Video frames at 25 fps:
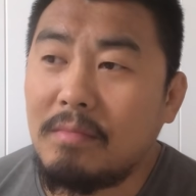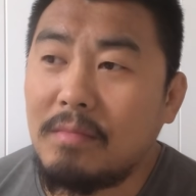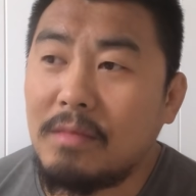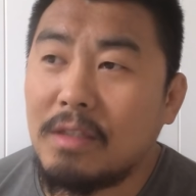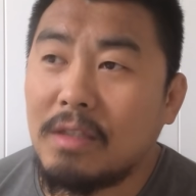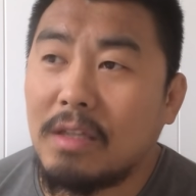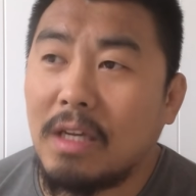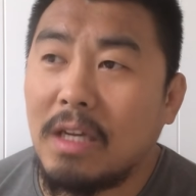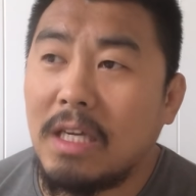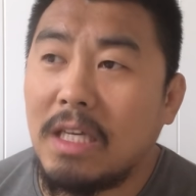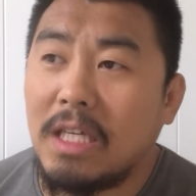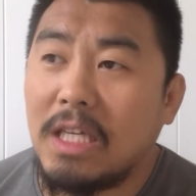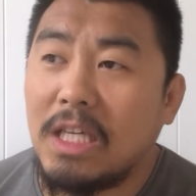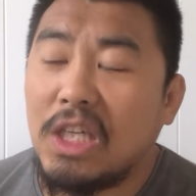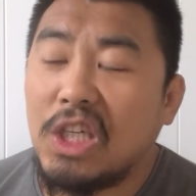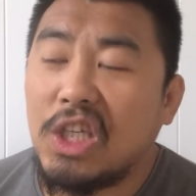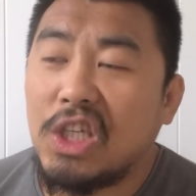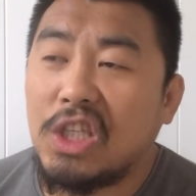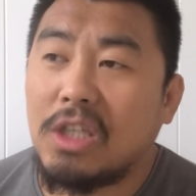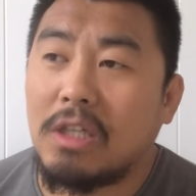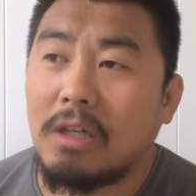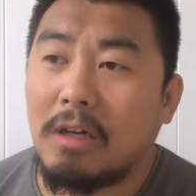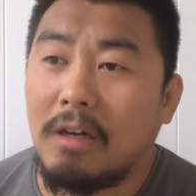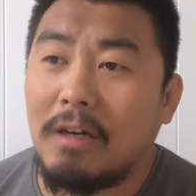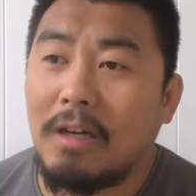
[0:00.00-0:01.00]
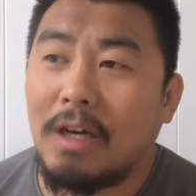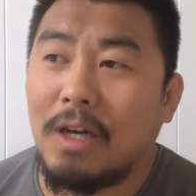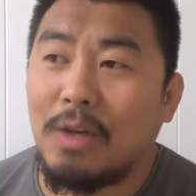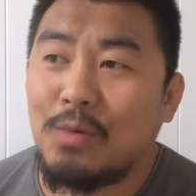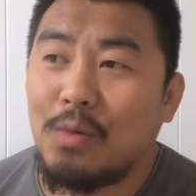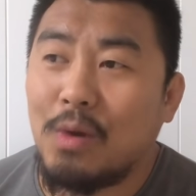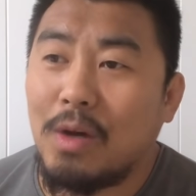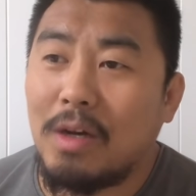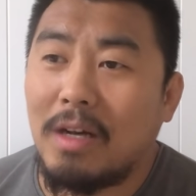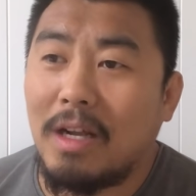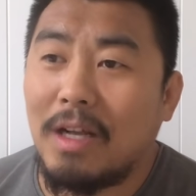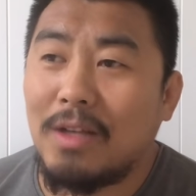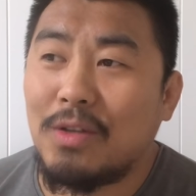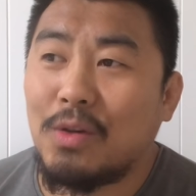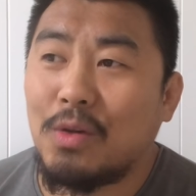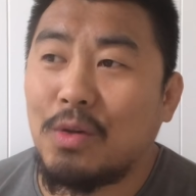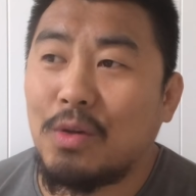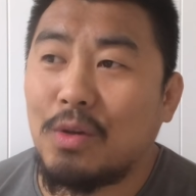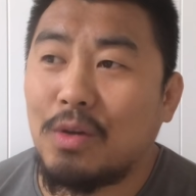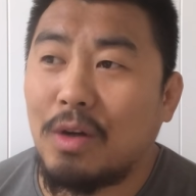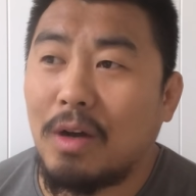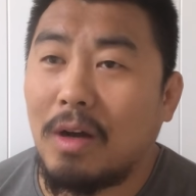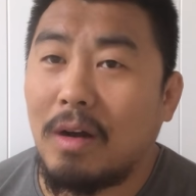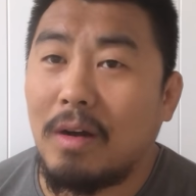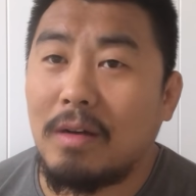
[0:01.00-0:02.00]
这一疫情，很多人都
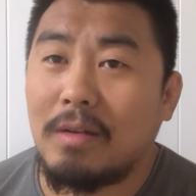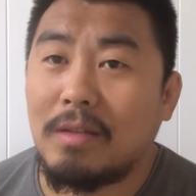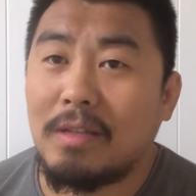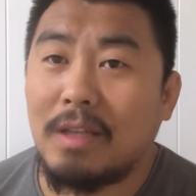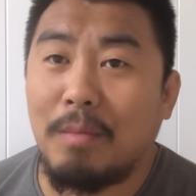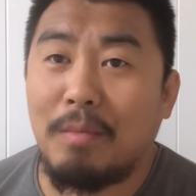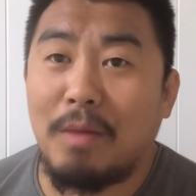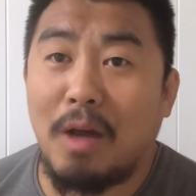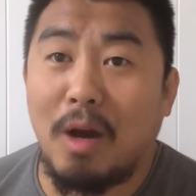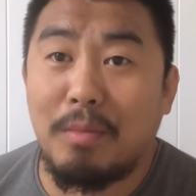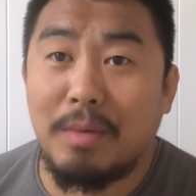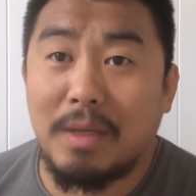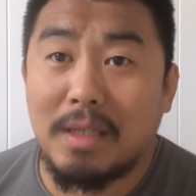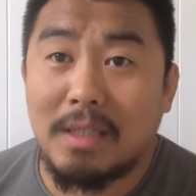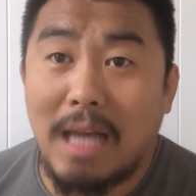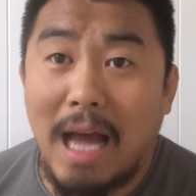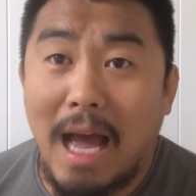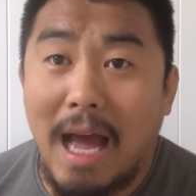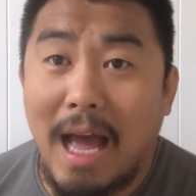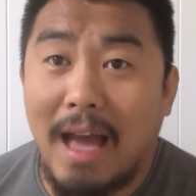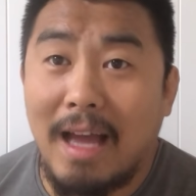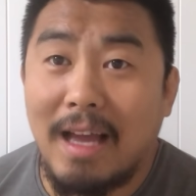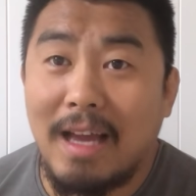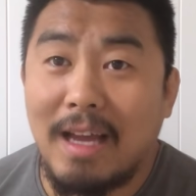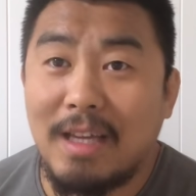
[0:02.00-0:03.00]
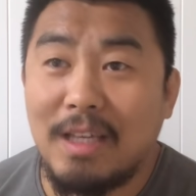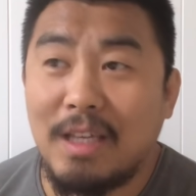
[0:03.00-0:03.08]
是弄不了比赛，